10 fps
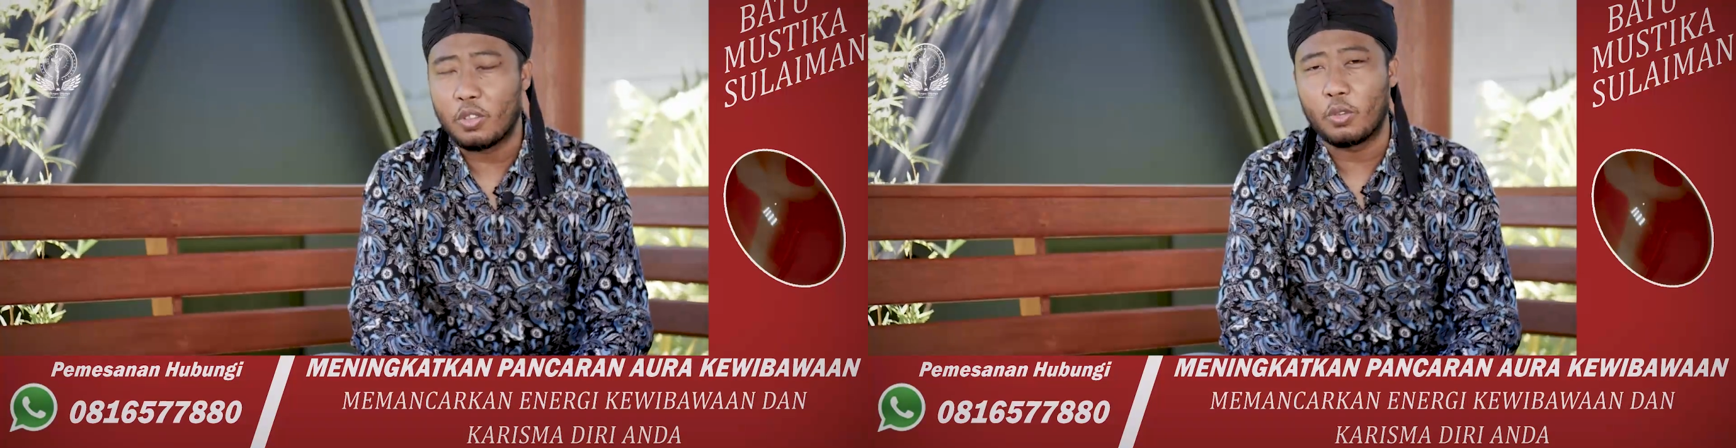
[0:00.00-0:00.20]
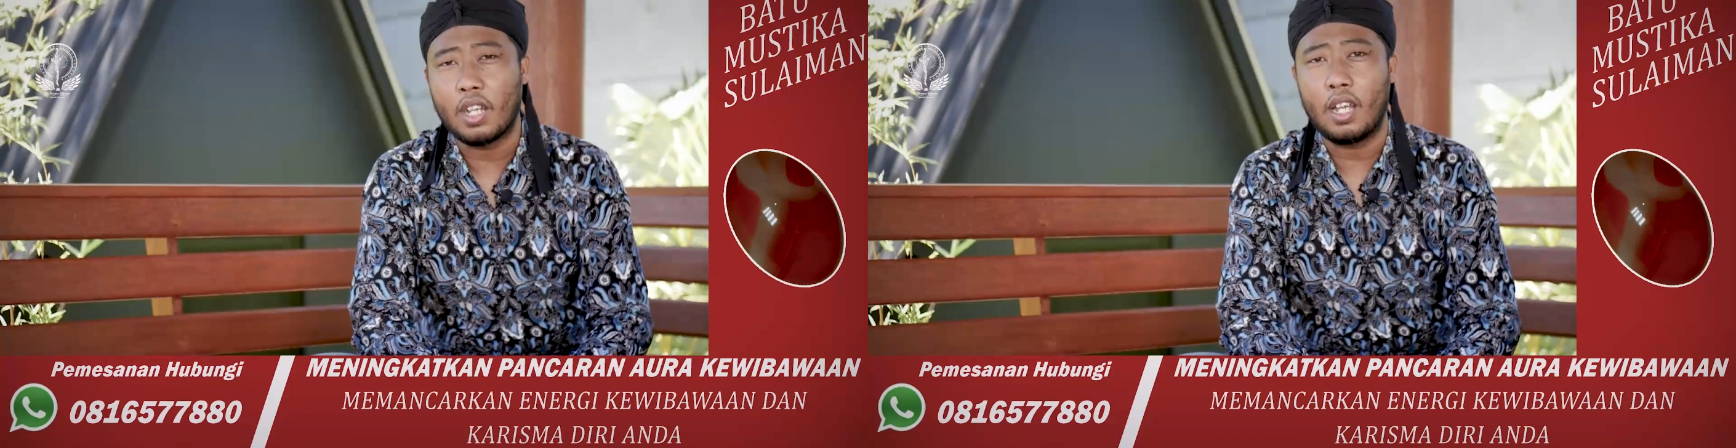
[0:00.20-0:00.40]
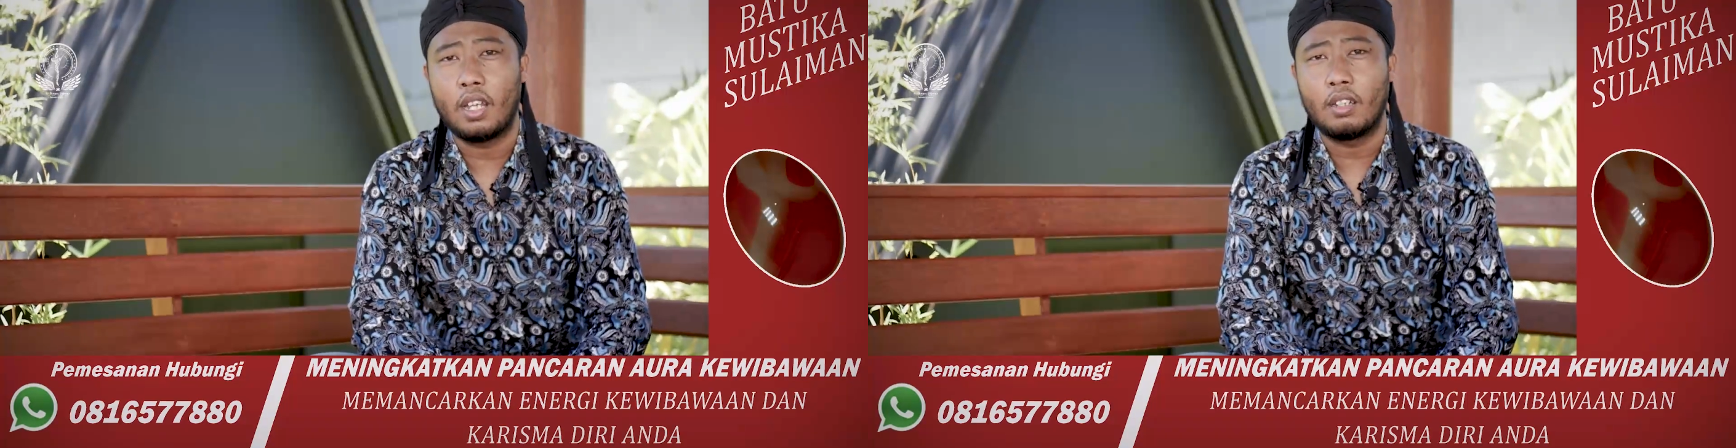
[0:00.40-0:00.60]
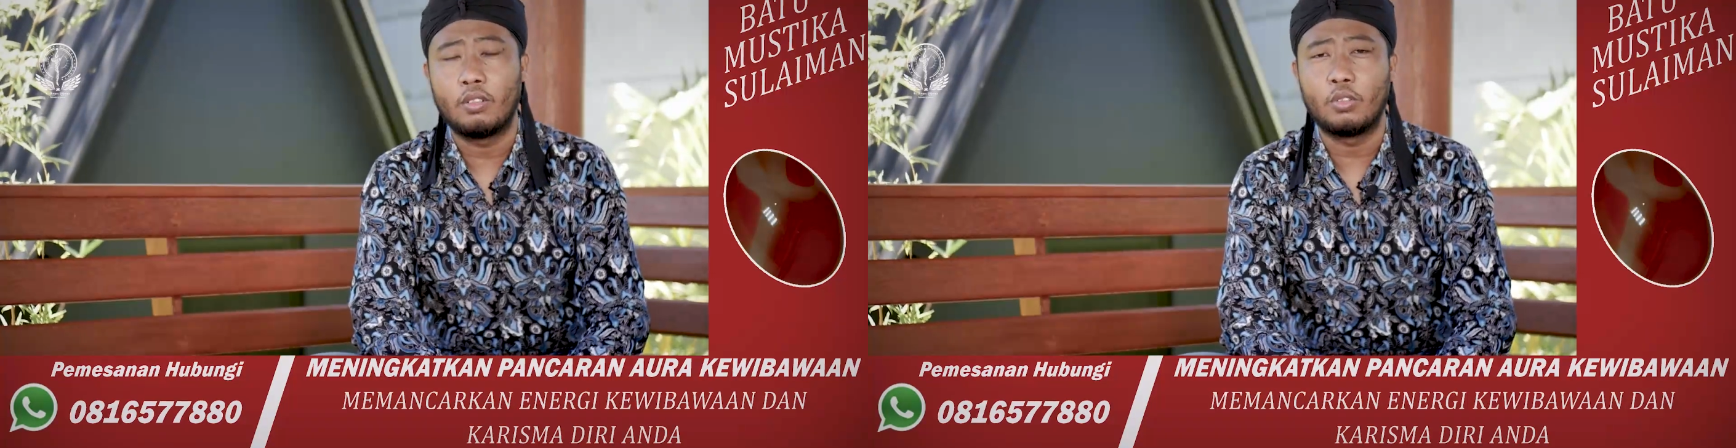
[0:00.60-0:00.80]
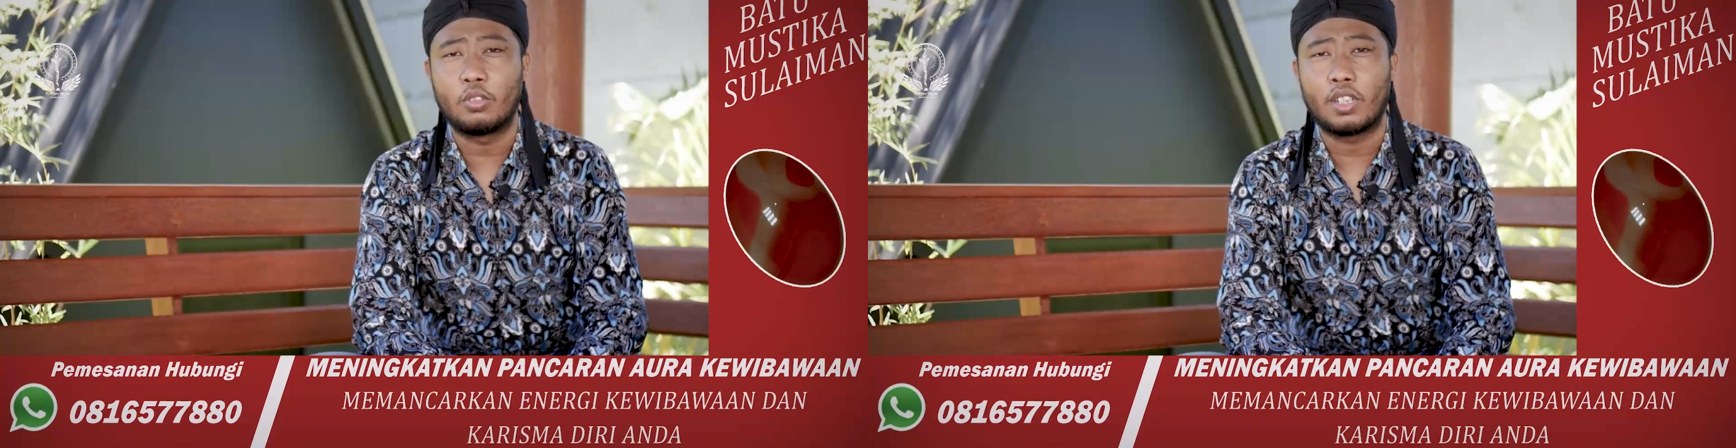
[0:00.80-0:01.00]
nggak suka
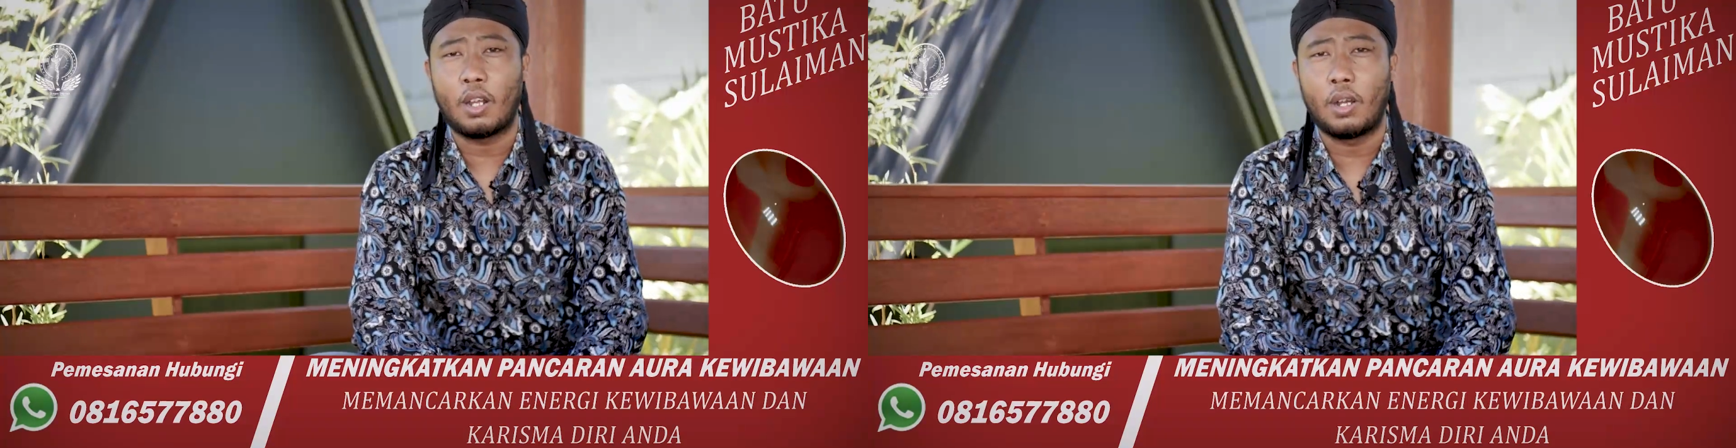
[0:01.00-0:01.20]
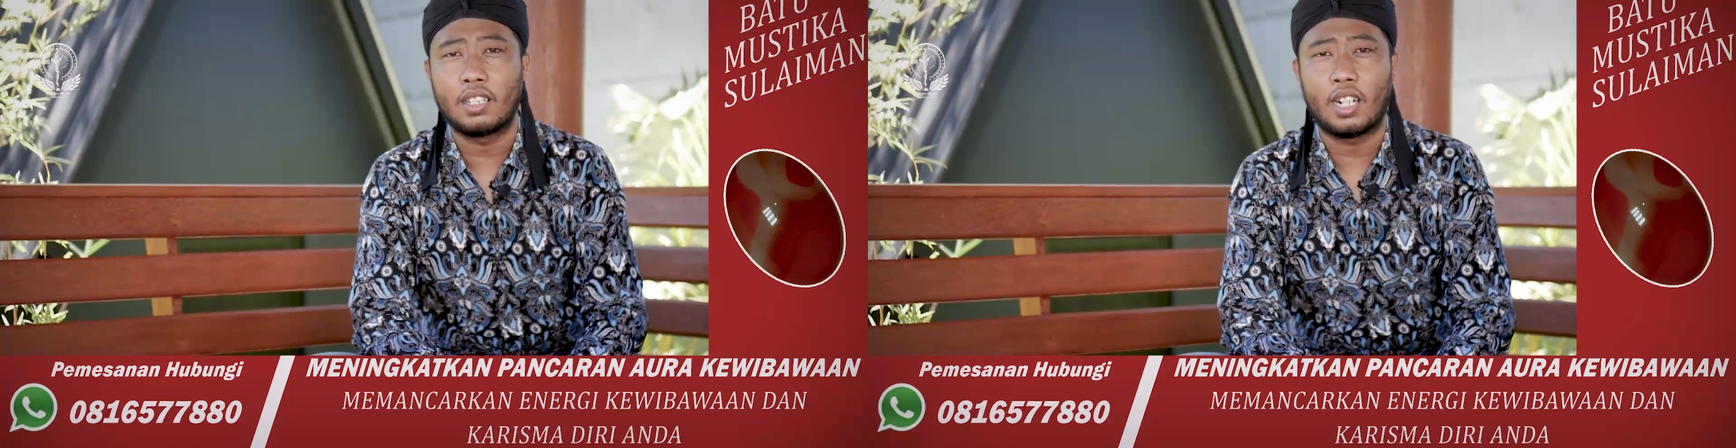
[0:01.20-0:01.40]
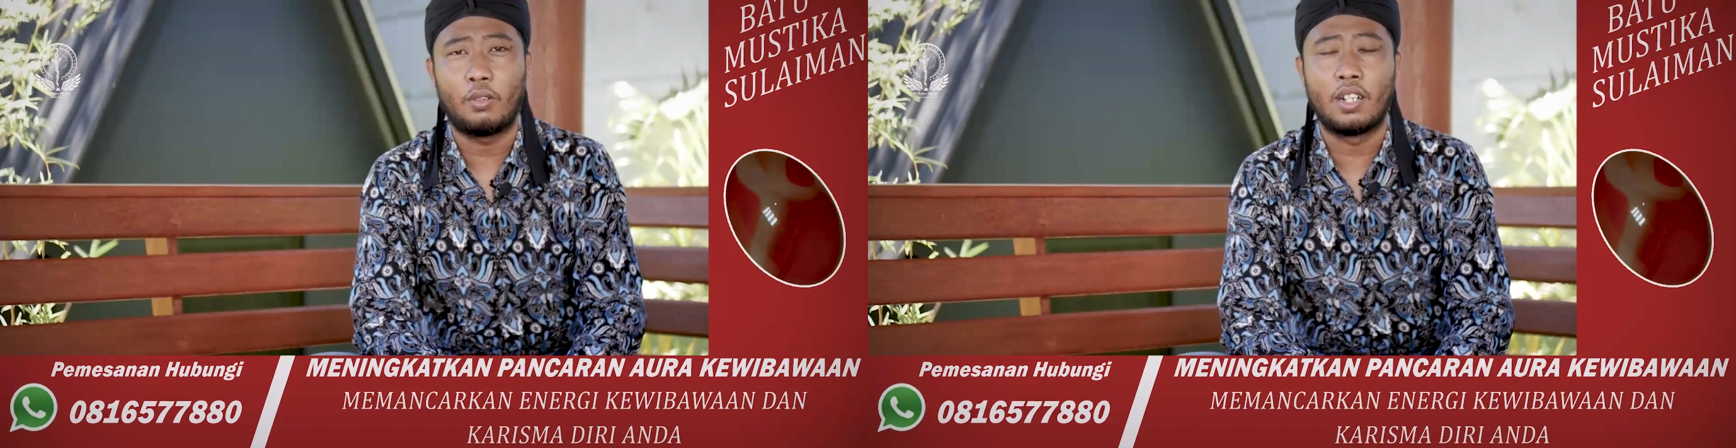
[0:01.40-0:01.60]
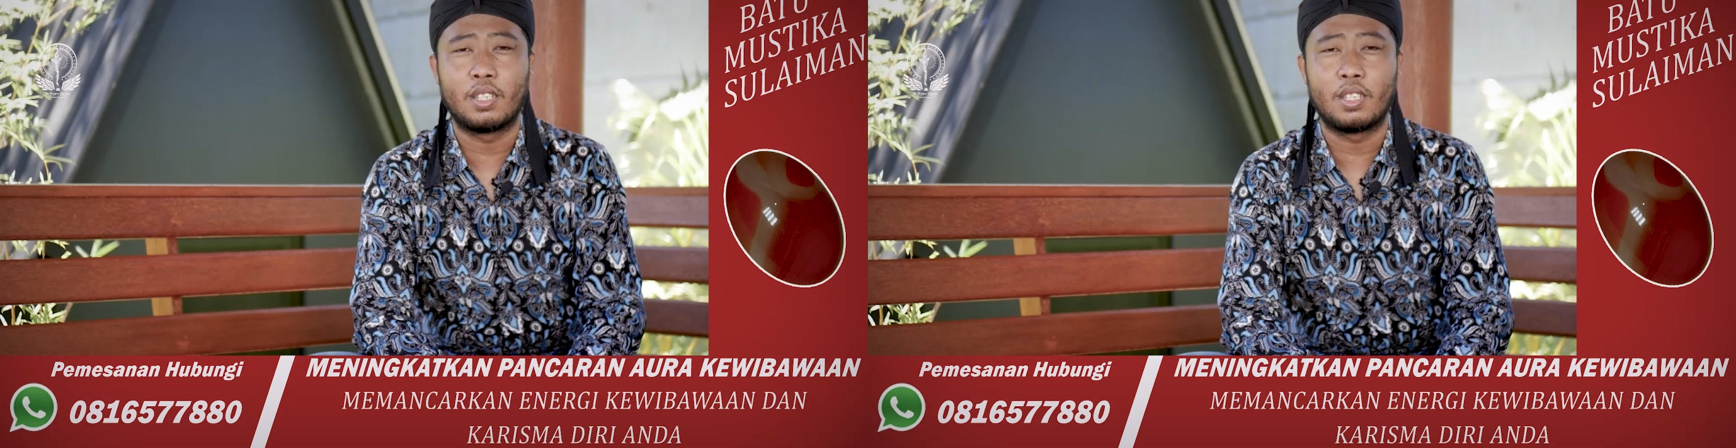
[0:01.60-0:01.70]
untuk terawang-terawang